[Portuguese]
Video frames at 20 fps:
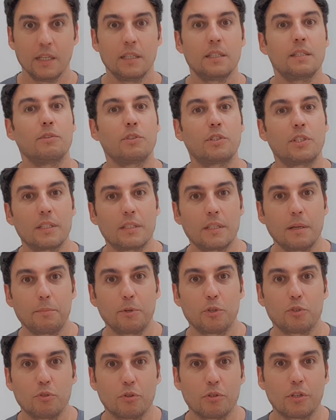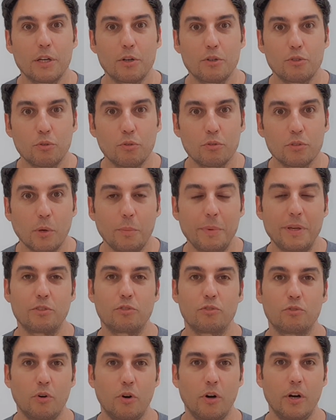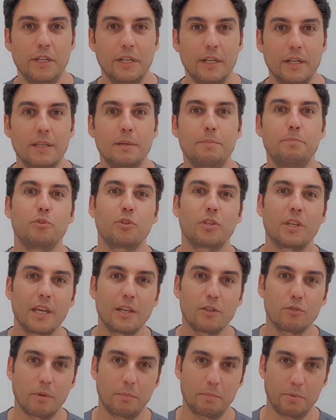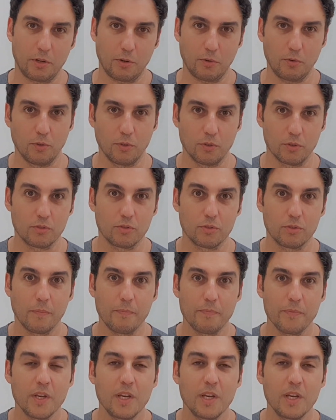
Se você é essa pessoa, eu quero te contar uma história e por que isso é perigoso.